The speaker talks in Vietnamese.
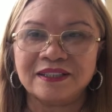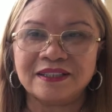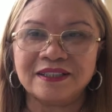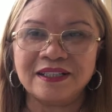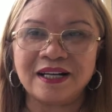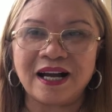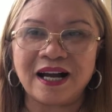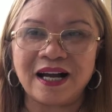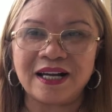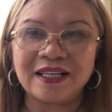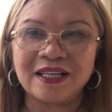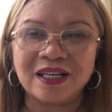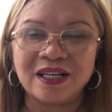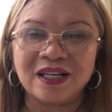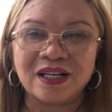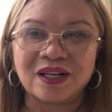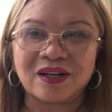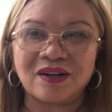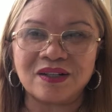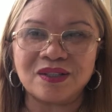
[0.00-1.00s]
thứ hai
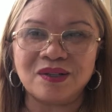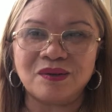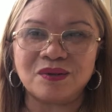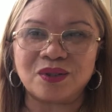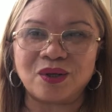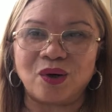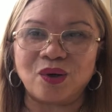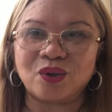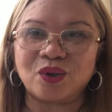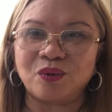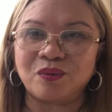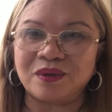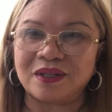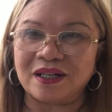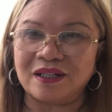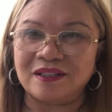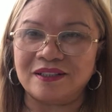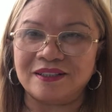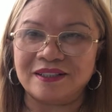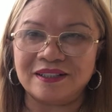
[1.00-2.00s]
có nhiều chỗ chung
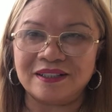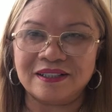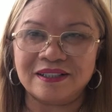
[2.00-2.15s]
cư